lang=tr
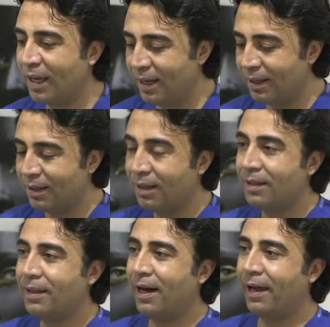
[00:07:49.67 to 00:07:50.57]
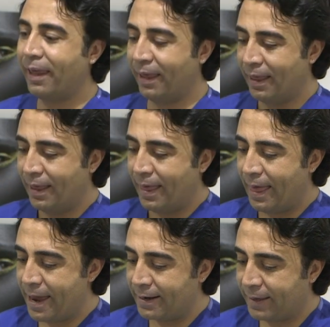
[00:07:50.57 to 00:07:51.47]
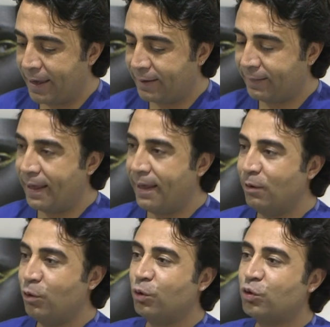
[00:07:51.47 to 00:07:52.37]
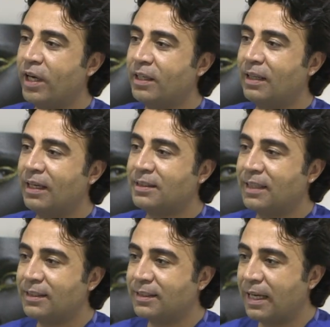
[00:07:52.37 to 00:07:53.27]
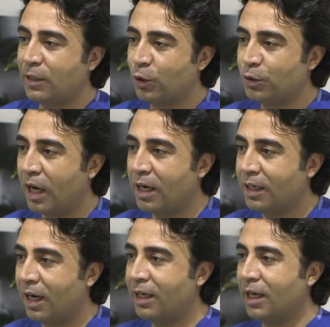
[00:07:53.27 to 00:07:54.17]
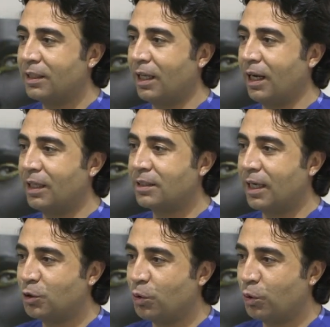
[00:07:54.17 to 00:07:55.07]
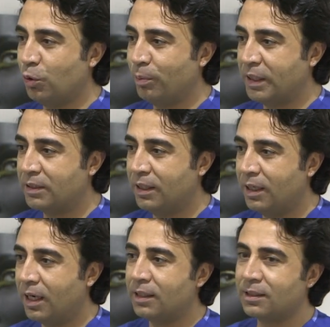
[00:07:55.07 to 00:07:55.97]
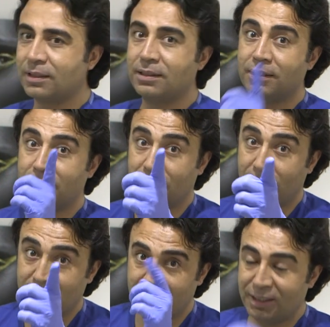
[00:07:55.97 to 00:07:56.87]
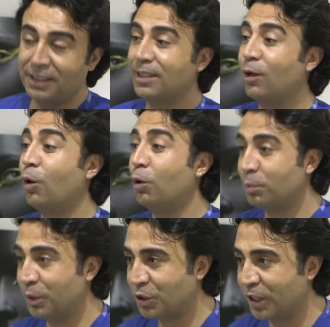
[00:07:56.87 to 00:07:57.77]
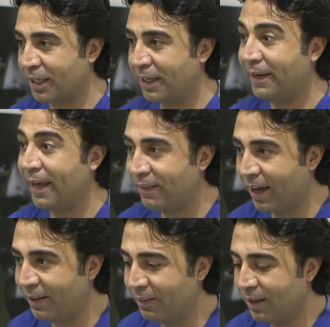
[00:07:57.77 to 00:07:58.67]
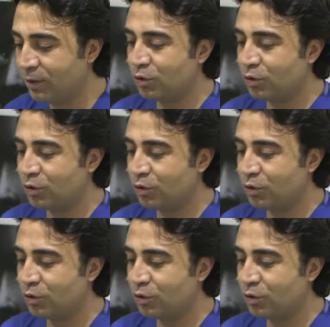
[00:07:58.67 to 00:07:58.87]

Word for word: Önüne mi almış Yani erkekte yüksek testosterondan kaynaklanan saç dökülmesi artık sizin kaderiniz olmayacak. Neden?